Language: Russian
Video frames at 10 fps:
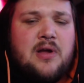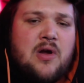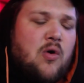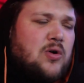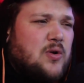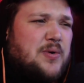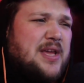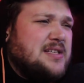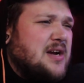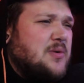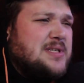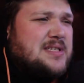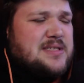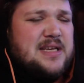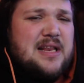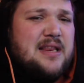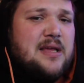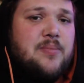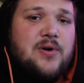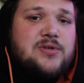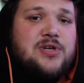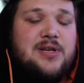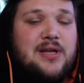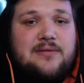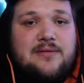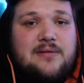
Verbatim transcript: он хоть какой стильный и прочее. Нет.